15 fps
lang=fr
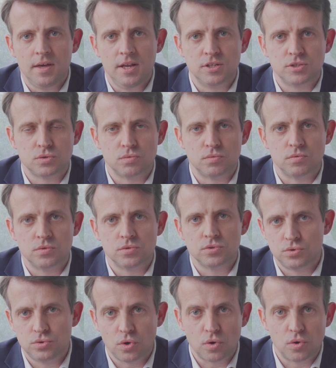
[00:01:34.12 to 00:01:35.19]
ils sont
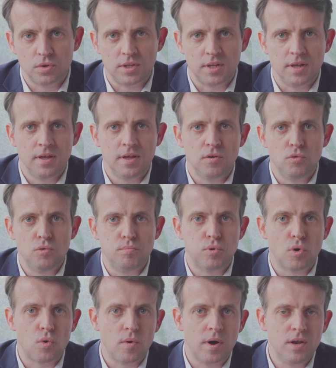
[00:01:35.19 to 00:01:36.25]
surcotés ou
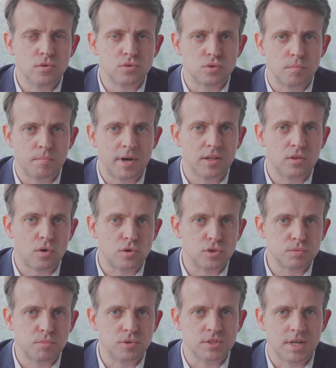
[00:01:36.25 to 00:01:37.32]
pourquoi ils ne sont pas
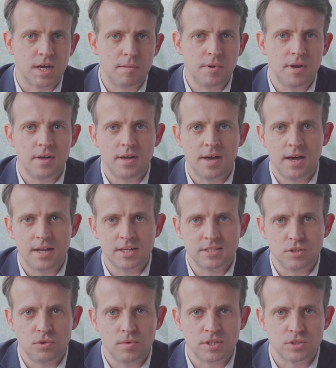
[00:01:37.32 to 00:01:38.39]
transposables à la
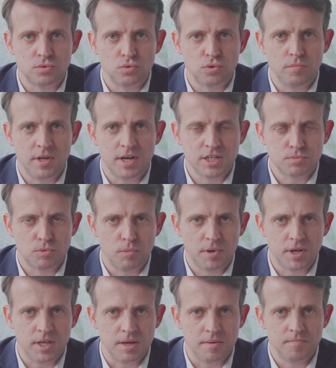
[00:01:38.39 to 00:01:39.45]
situation du bien exproprié.